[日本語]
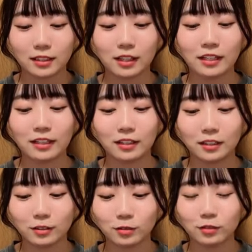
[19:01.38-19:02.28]
かないか
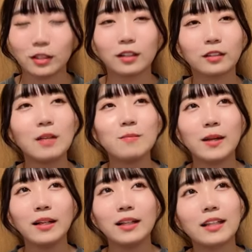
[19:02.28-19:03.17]
らそのなんか何
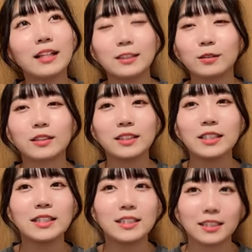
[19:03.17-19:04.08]
番が何とか全
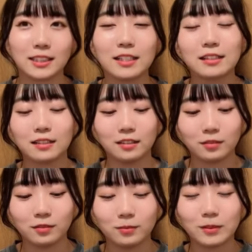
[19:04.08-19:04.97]
然意識してなかった
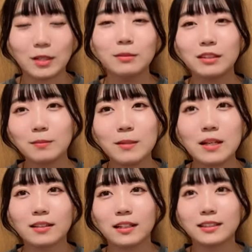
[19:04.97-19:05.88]
のたま
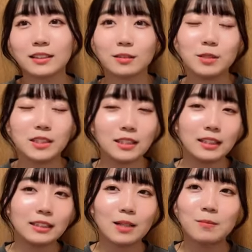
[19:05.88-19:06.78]
たま中坂みゆちゃ
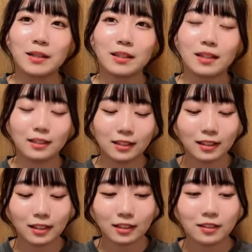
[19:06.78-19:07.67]
んが3番だった
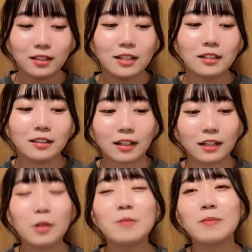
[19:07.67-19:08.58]
だけだか
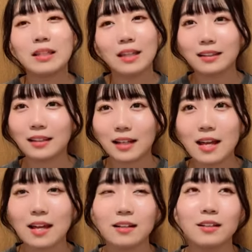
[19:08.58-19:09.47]
ら4番だった
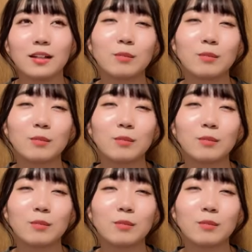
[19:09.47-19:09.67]
ら